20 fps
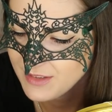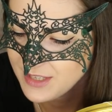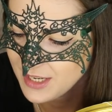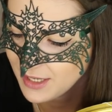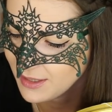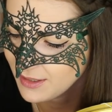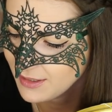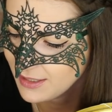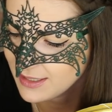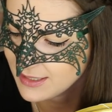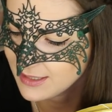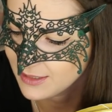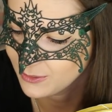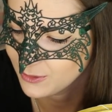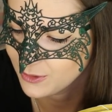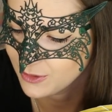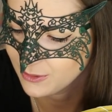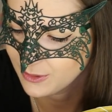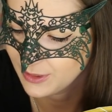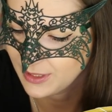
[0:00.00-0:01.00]
всяких разных
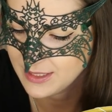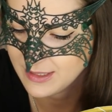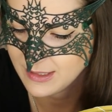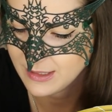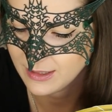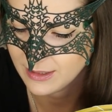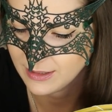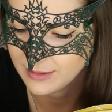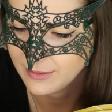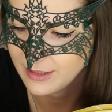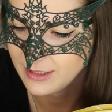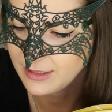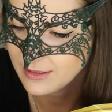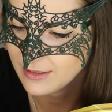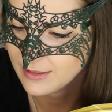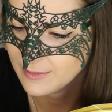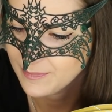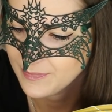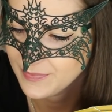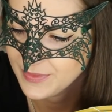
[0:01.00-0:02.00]
тоже украинских
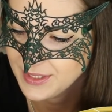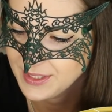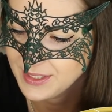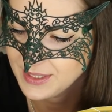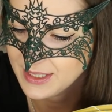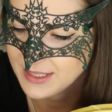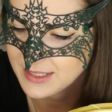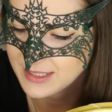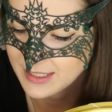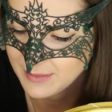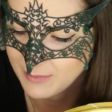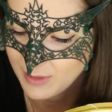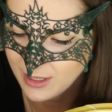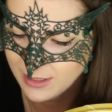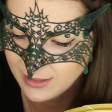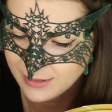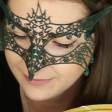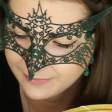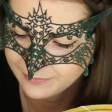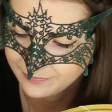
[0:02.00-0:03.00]
конфеток. Красный
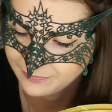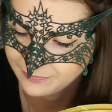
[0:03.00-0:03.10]
мак.